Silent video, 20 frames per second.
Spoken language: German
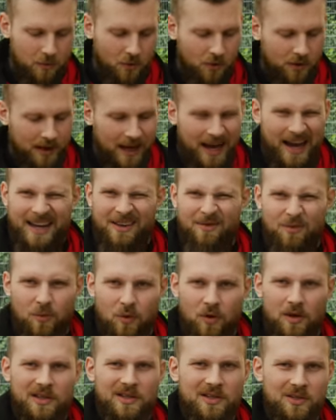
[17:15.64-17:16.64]
noch kein
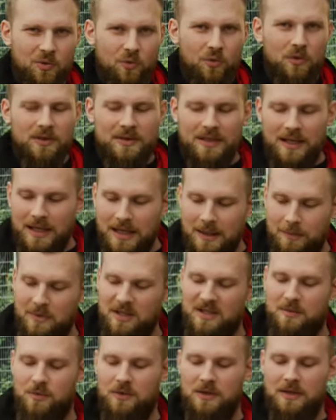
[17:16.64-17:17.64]
wirklich gutes
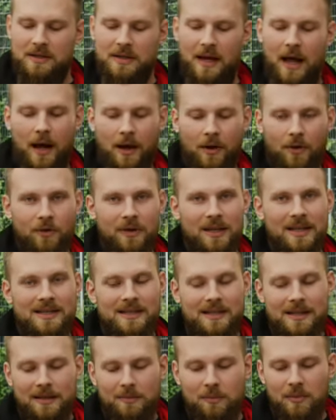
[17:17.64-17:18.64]
Ergebnis, muss ich sagen. Und das
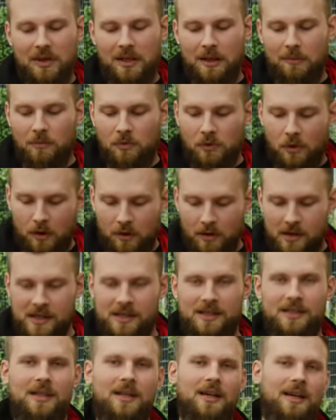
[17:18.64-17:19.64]
sieht mit dem
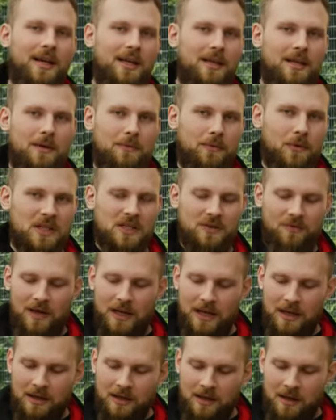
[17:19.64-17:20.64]
teureren Gerät hier von
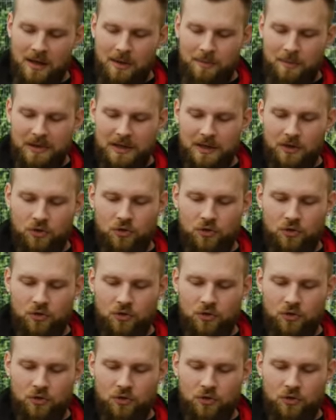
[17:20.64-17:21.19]
Zwilling, mit den